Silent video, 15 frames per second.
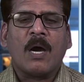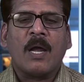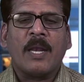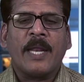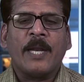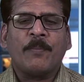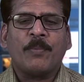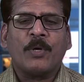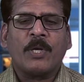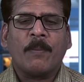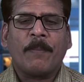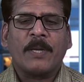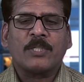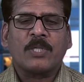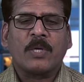ఆన్లైన్ పోటీ
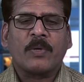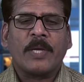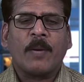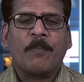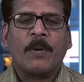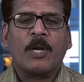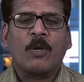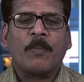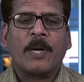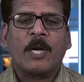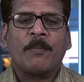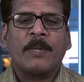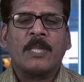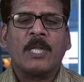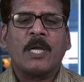పరీక్షలకు ఏర్పాట్లు
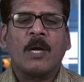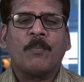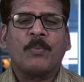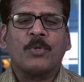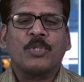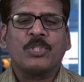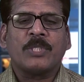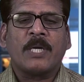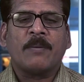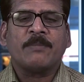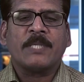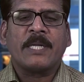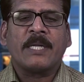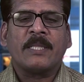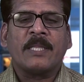పకడ్బందీగా పూర్తి చేయడం
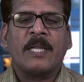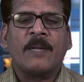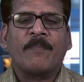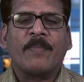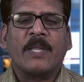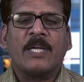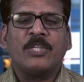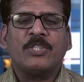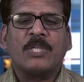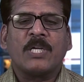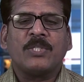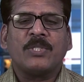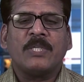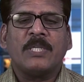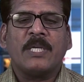జరిగిందని
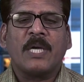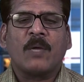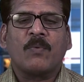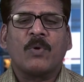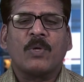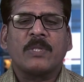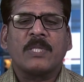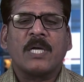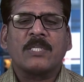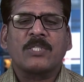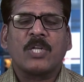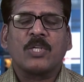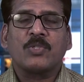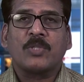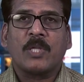ఇన్ఛార్జి డిఆర్ఓ దాసిరాజు